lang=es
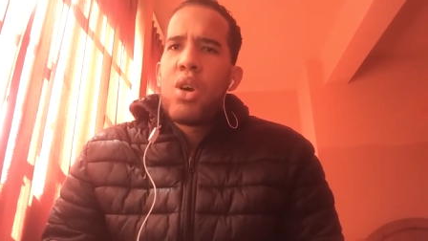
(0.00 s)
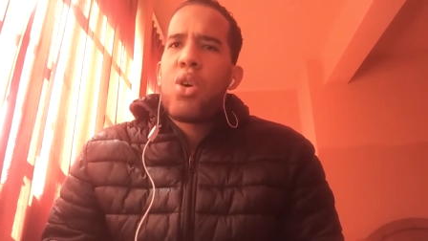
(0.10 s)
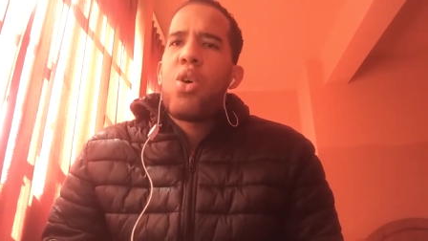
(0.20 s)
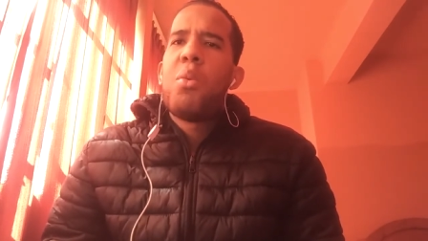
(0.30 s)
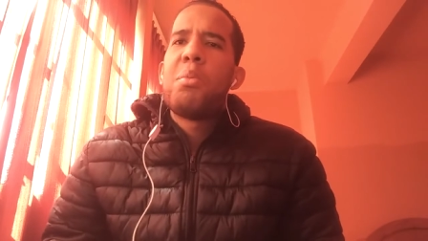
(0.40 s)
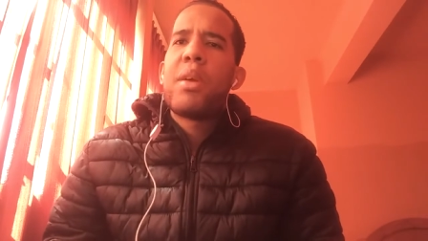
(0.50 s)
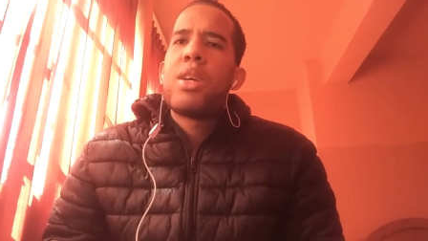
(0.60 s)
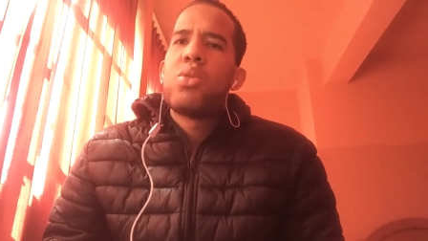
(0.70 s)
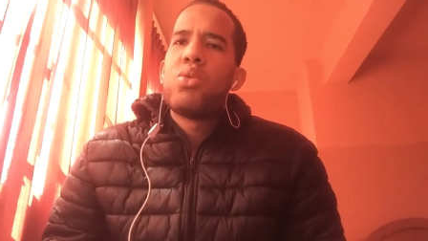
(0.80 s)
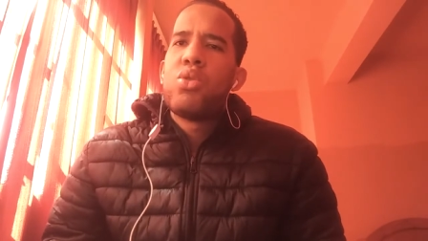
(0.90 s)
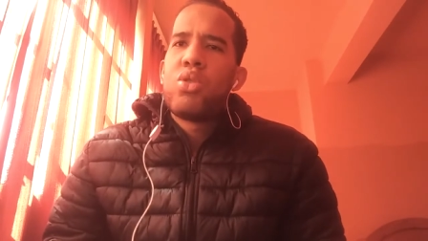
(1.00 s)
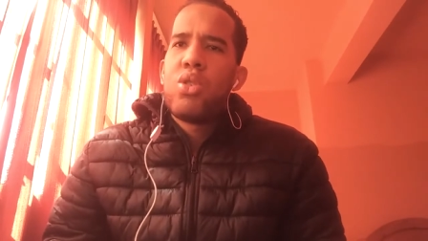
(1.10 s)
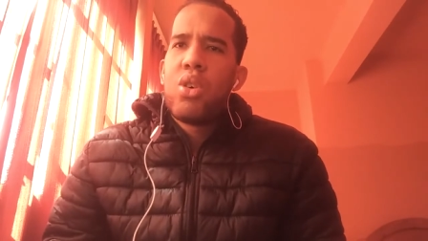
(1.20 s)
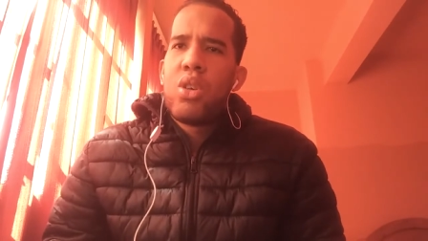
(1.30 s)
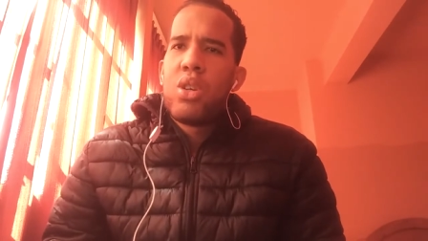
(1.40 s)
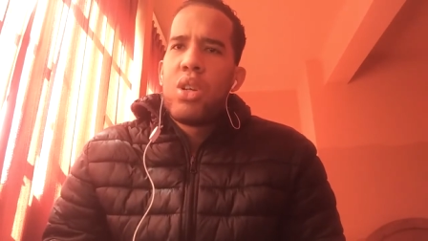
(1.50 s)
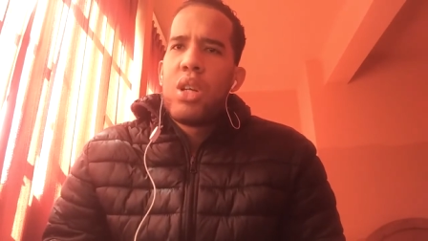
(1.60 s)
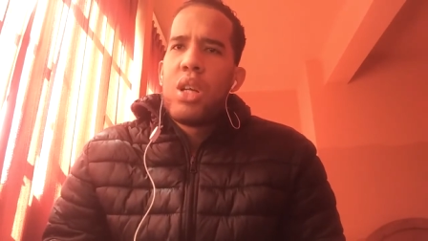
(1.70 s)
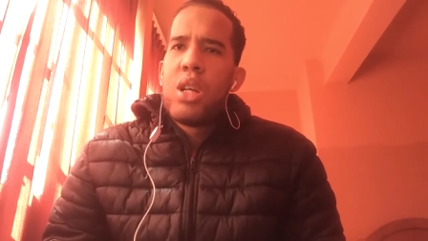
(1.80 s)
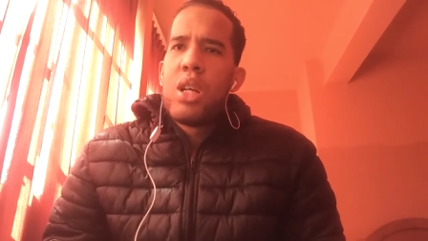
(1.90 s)
Con presunción
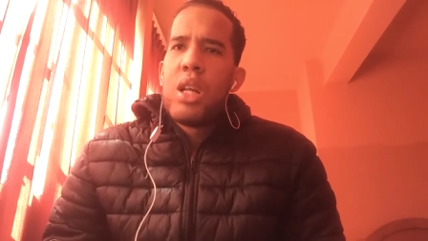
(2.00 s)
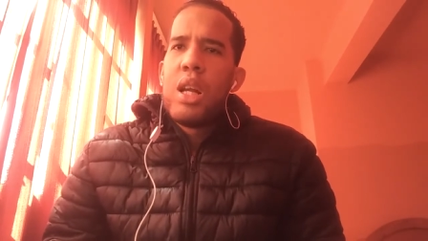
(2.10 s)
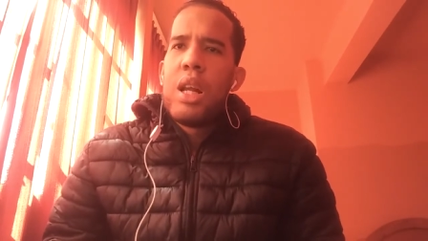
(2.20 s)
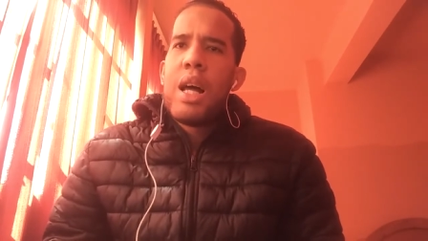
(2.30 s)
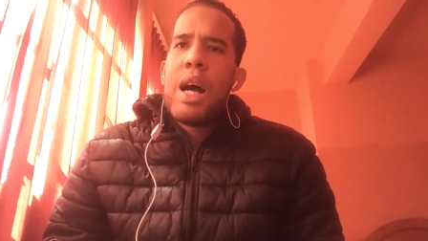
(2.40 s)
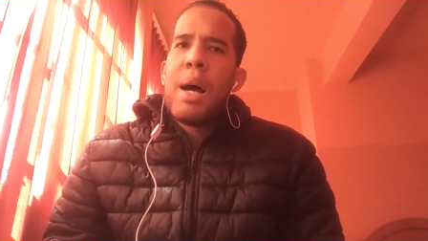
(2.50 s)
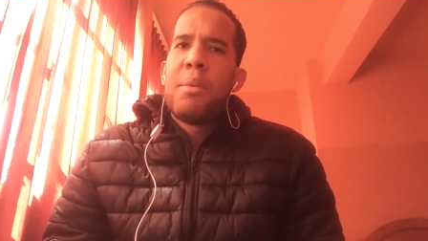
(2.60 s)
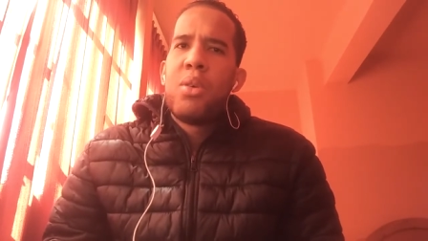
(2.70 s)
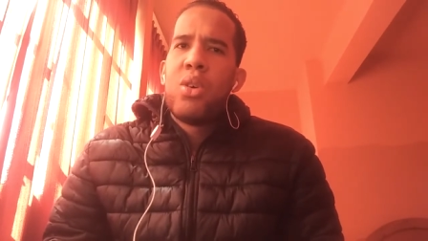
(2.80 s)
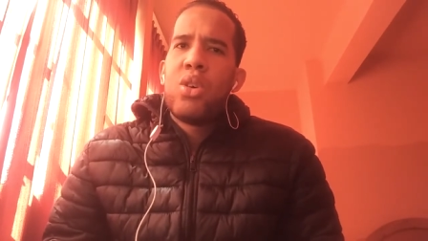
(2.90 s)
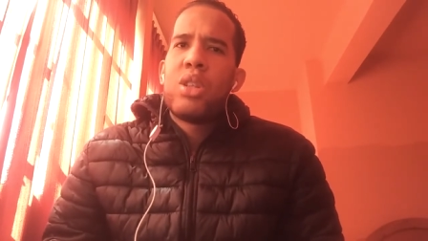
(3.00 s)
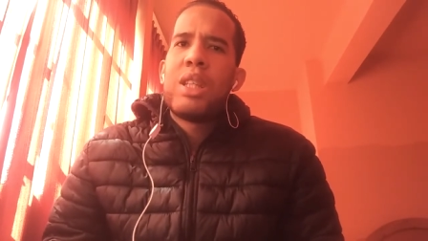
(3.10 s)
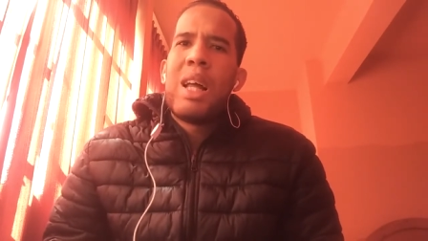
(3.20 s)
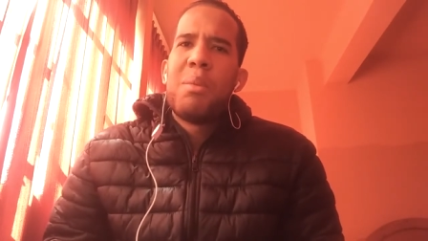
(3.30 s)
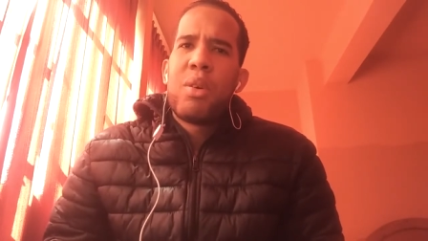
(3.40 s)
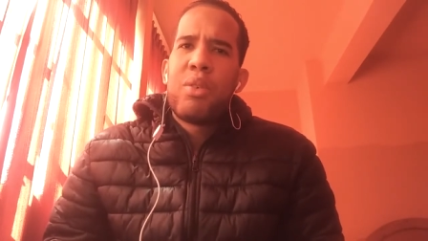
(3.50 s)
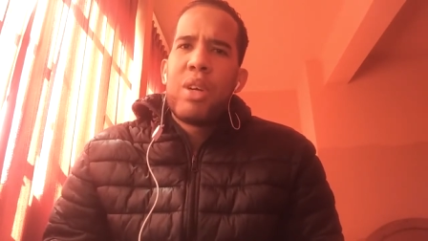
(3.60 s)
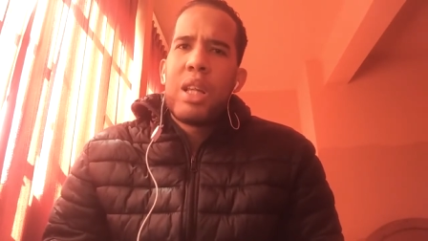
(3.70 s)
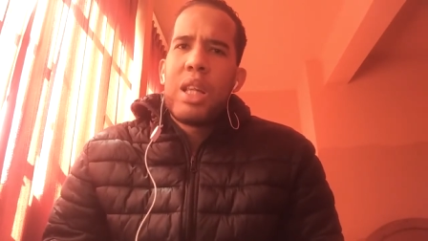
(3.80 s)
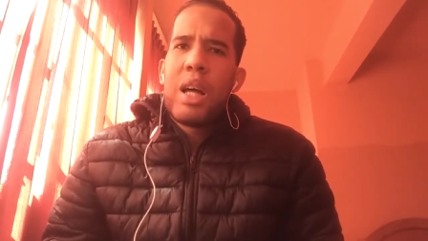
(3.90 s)
la habló tal
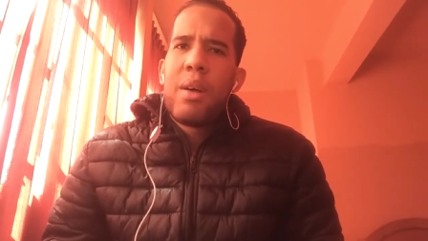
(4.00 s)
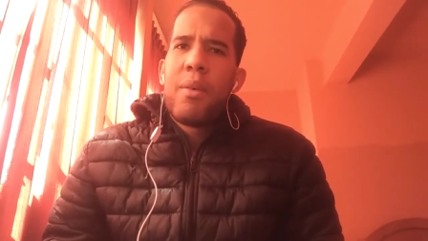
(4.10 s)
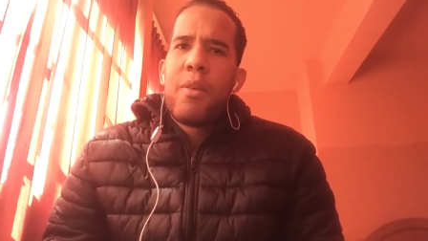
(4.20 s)
profeta.